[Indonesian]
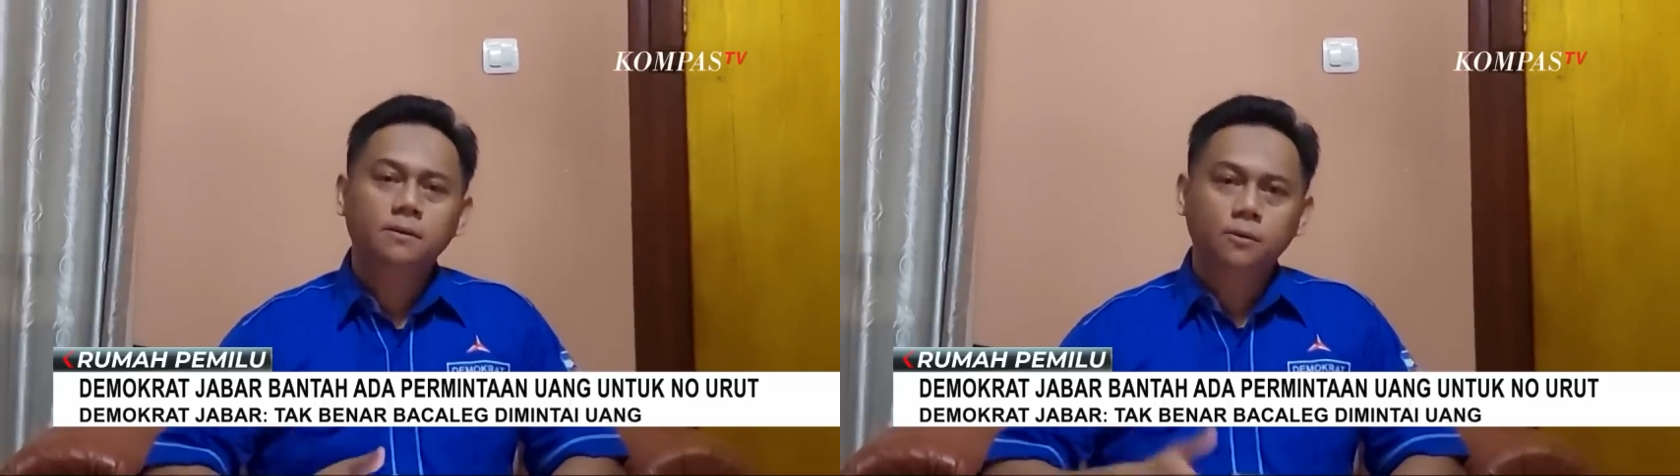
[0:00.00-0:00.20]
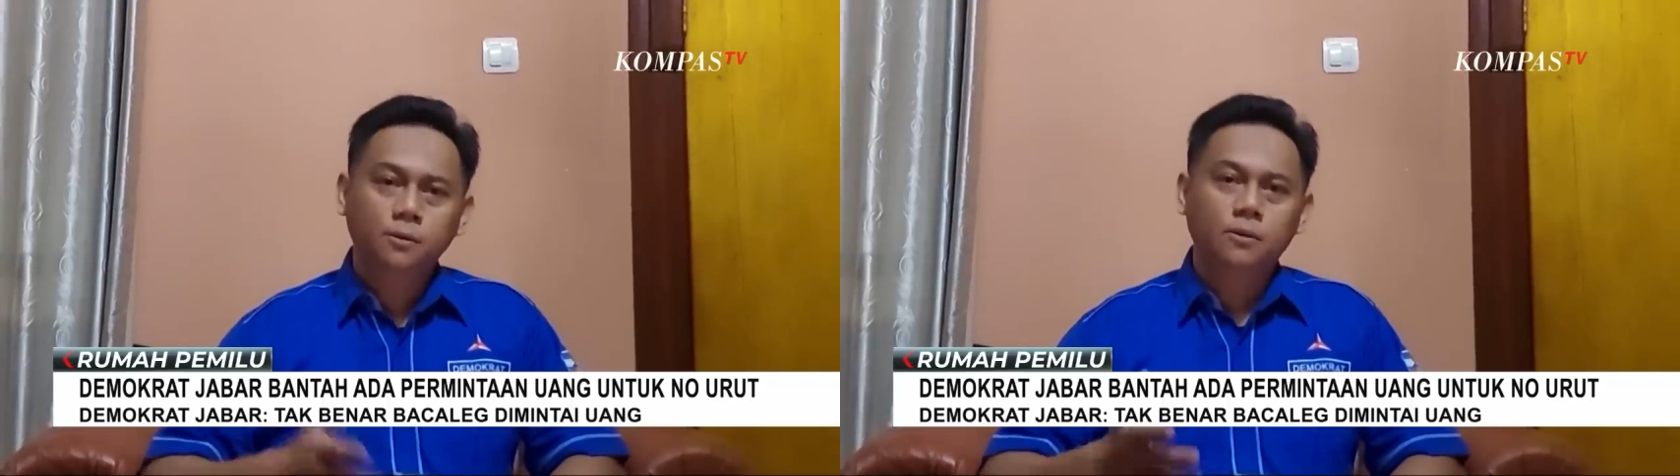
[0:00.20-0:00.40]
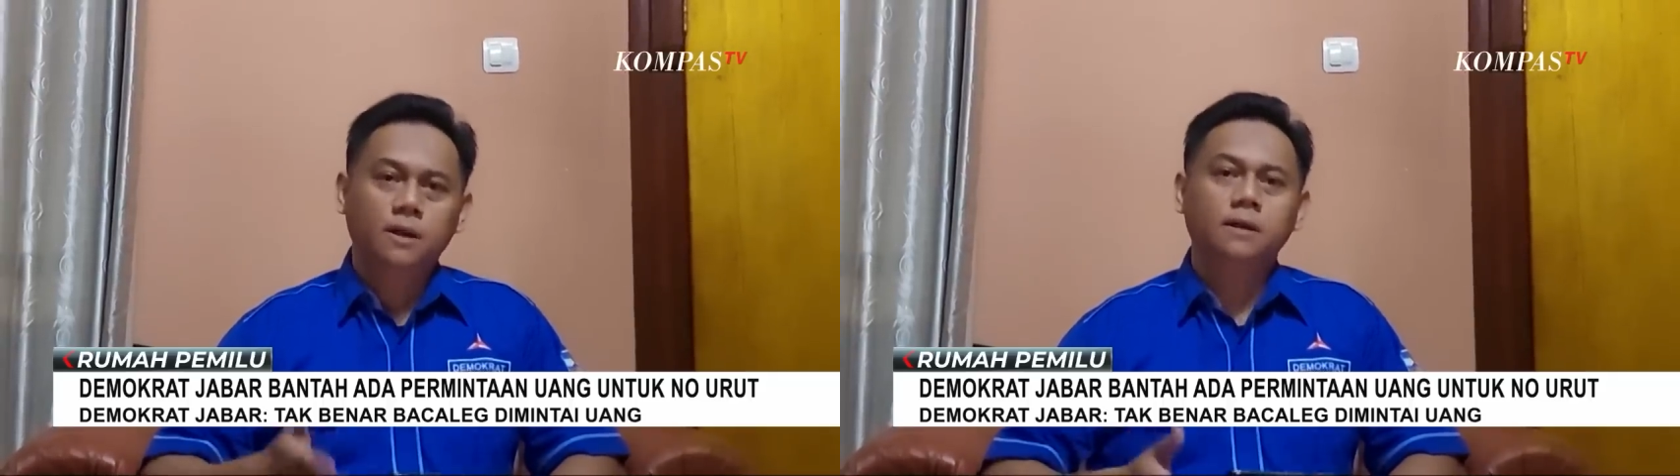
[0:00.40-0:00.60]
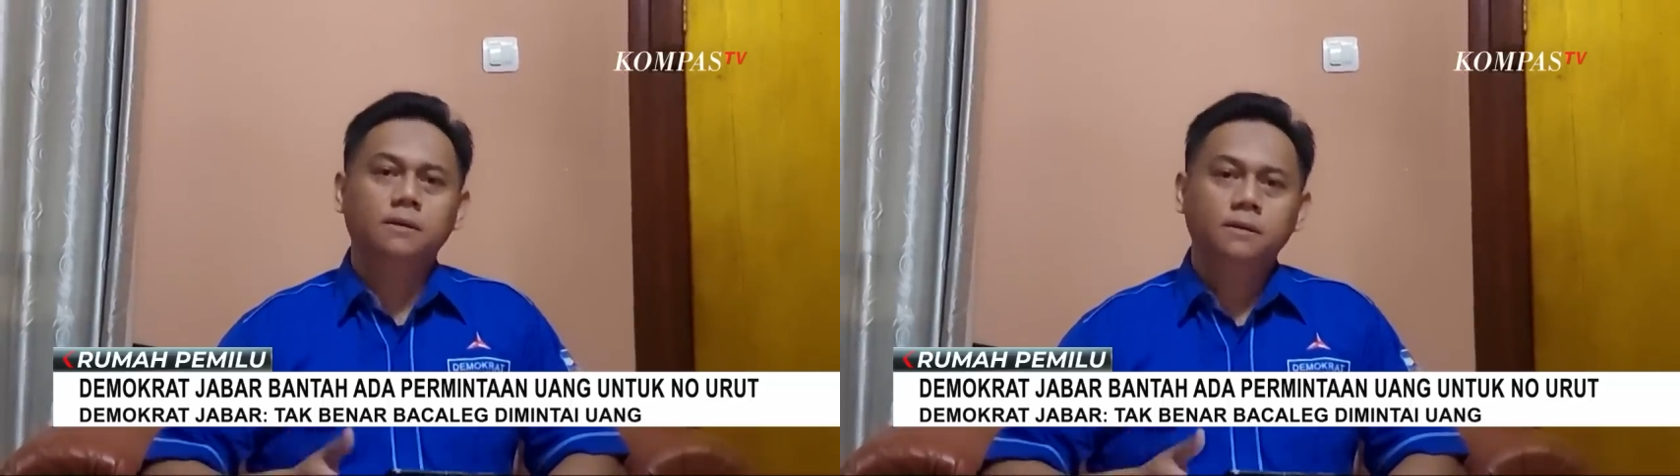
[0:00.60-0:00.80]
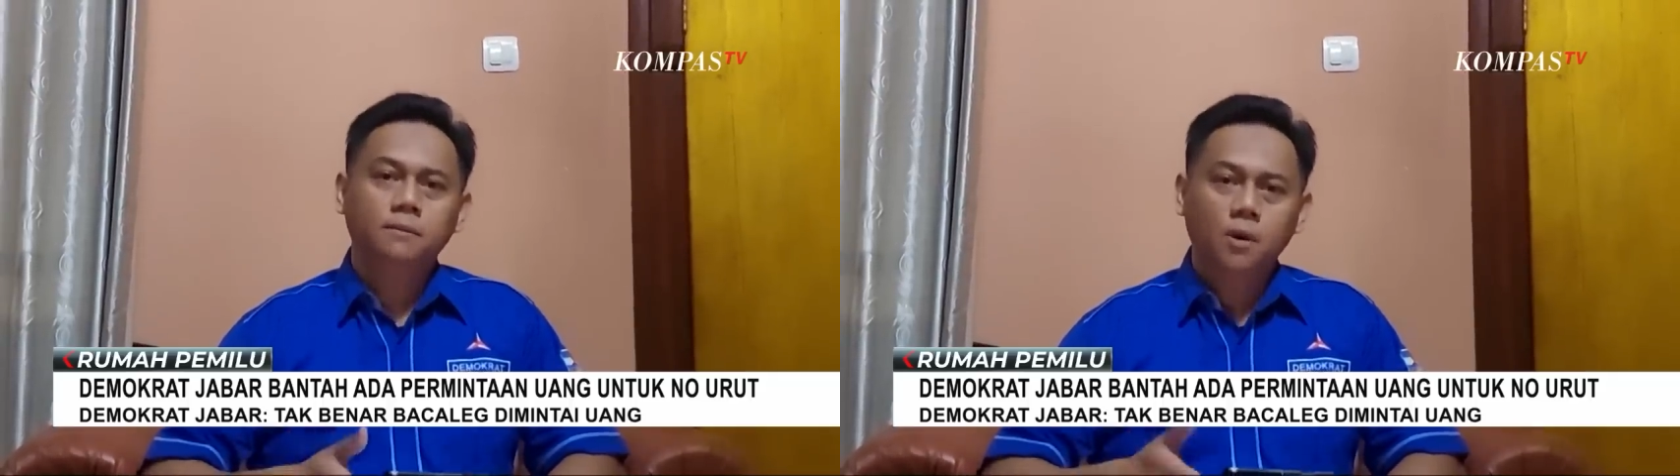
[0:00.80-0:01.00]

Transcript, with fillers: udunan,